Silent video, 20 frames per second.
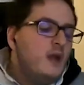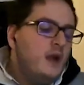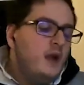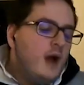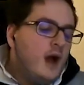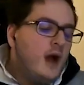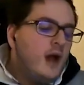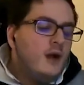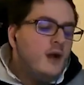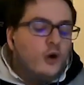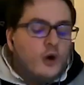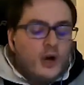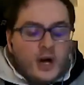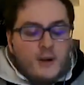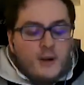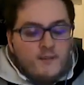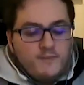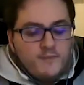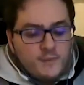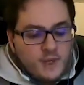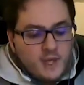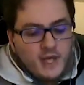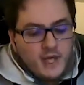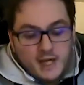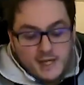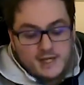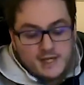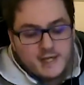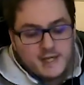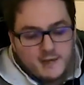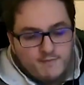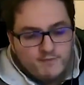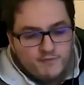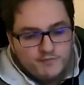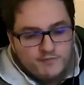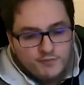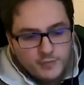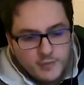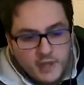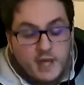Allora, ragazzi,
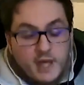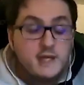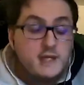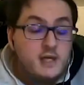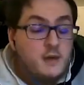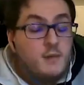grazie